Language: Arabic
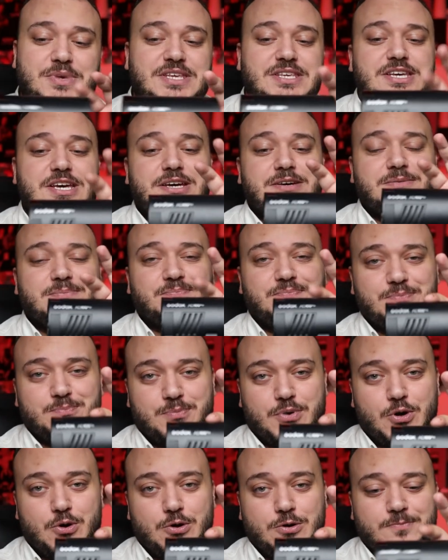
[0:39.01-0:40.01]
100
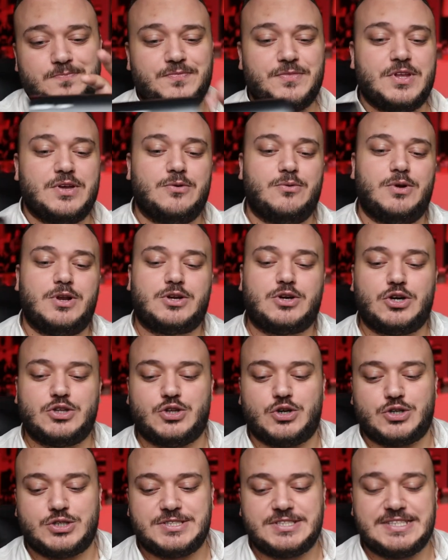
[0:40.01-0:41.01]
برو
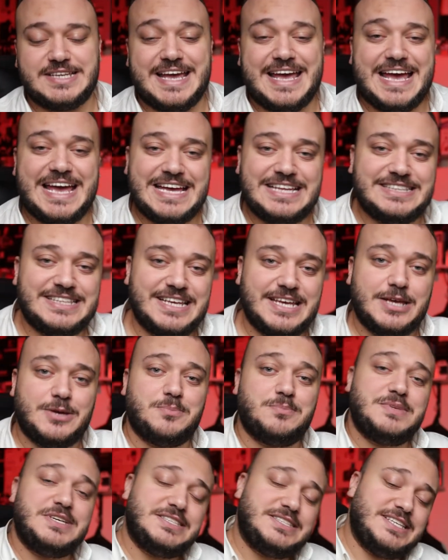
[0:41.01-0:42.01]
والجودوكس اي
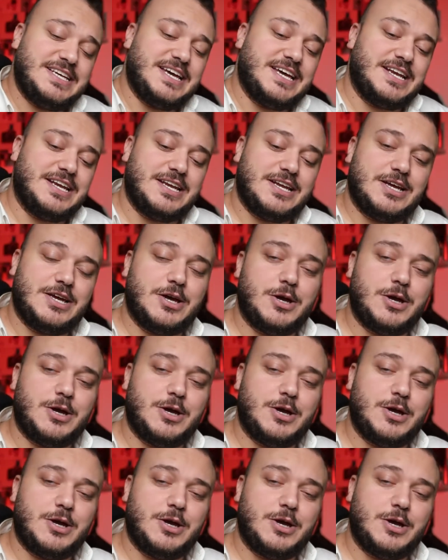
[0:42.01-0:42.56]
دي 200